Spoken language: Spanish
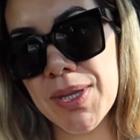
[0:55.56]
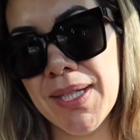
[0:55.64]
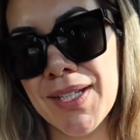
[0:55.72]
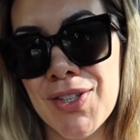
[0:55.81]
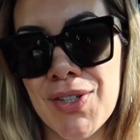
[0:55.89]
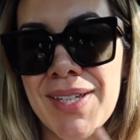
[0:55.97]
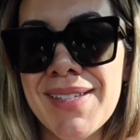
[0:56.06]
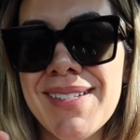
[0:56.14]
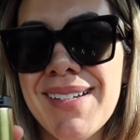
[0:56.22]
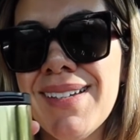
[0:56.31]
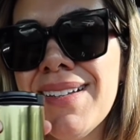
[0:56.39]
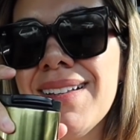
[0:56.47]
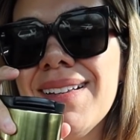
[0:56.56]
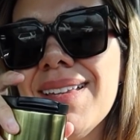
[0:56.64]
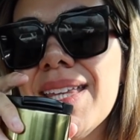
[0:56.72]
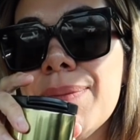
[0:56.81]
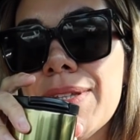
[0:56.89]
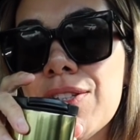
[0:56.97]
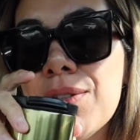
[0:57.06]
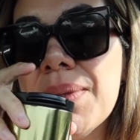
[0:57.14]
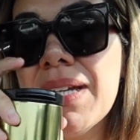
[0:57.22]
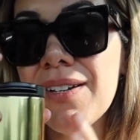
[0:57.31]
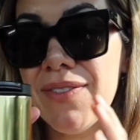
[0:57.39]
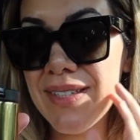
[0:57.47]
TikTok y así. Y me tomo
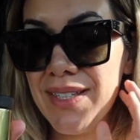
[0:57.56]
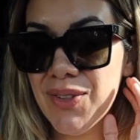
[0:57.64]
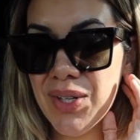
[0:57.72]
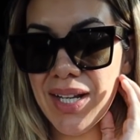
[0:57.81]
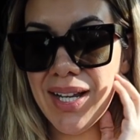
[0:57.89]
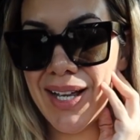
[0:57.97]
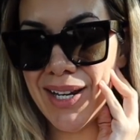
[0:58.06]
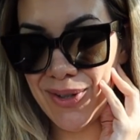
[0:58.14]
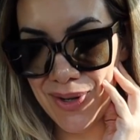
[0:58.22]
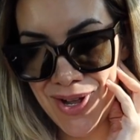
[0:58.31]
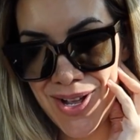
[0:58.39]
mi cafecito en el carro.